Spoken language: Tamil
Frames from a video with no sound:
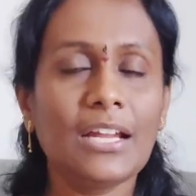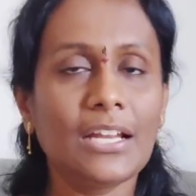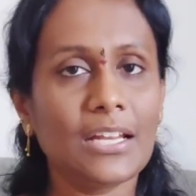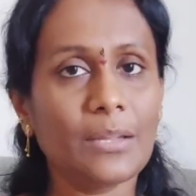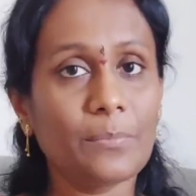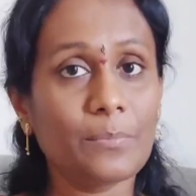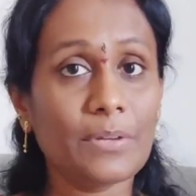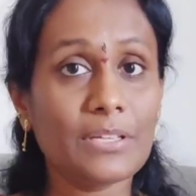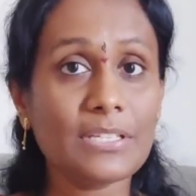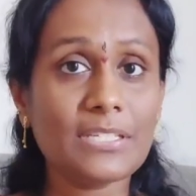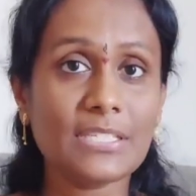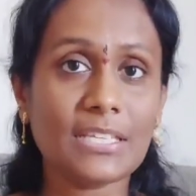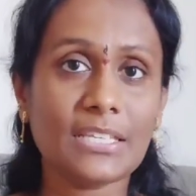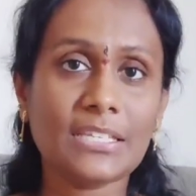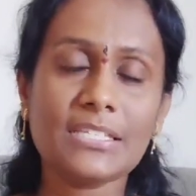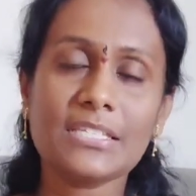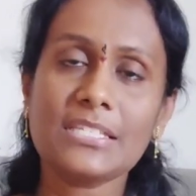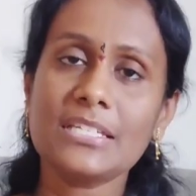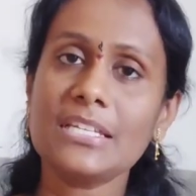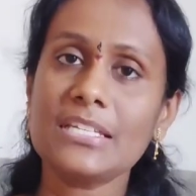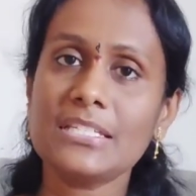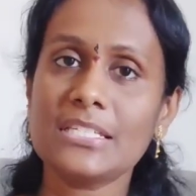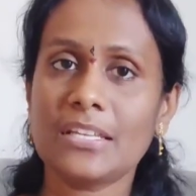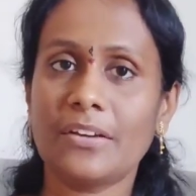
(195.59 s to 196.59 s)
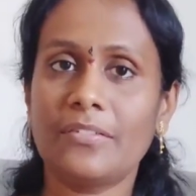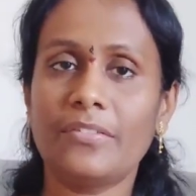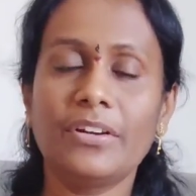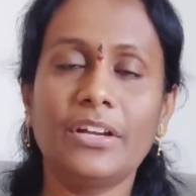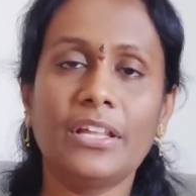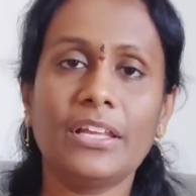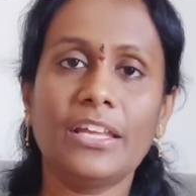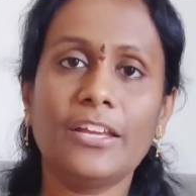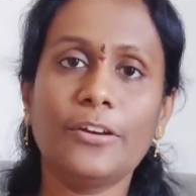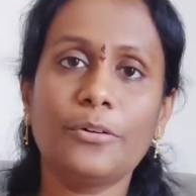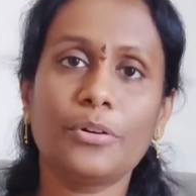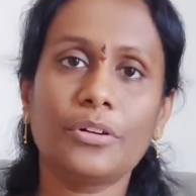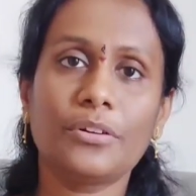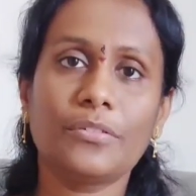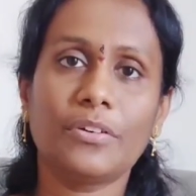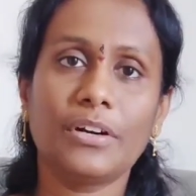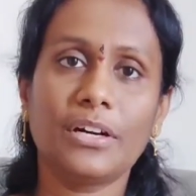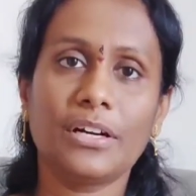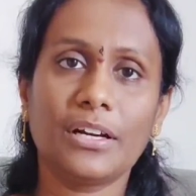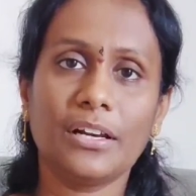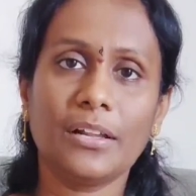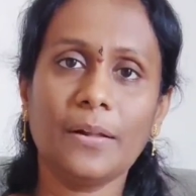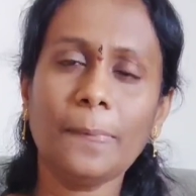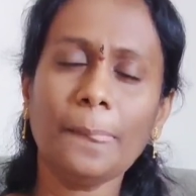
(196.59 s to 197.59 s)
நம்ம சிக்ஸ்டி செவன்ட்டிக்கே கூட
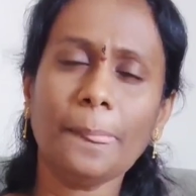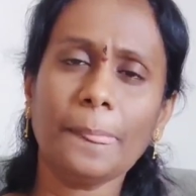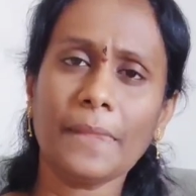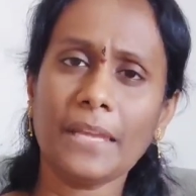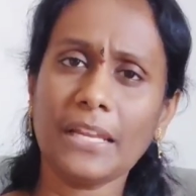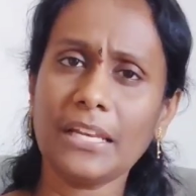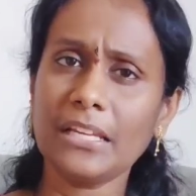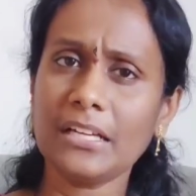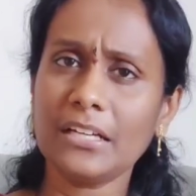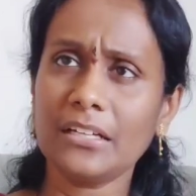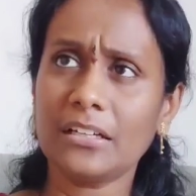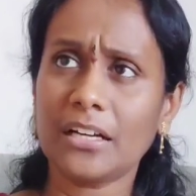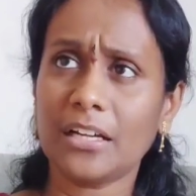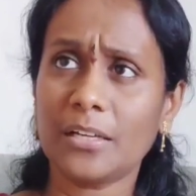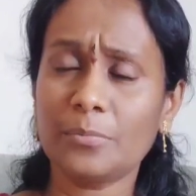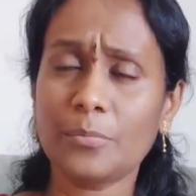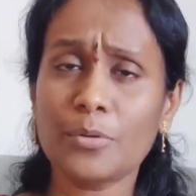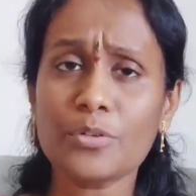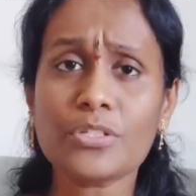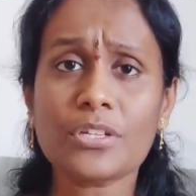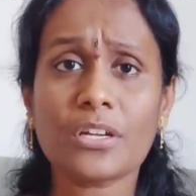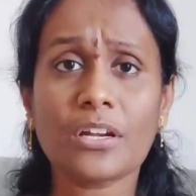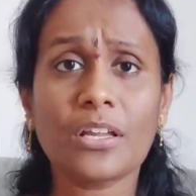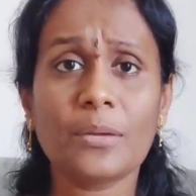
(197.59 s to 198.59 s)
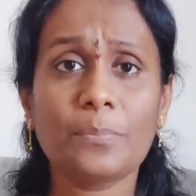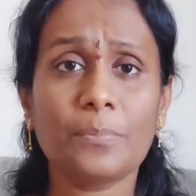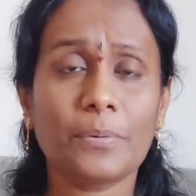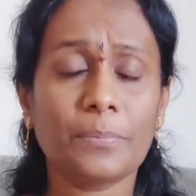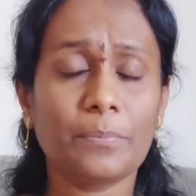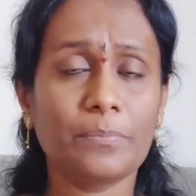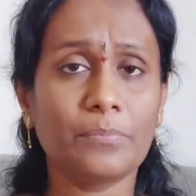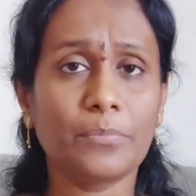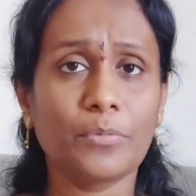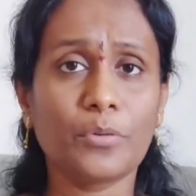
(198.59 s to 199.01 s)
வாங்கலாம் எனக்கு ஆல்மோஸ்ட் நான் இப்போ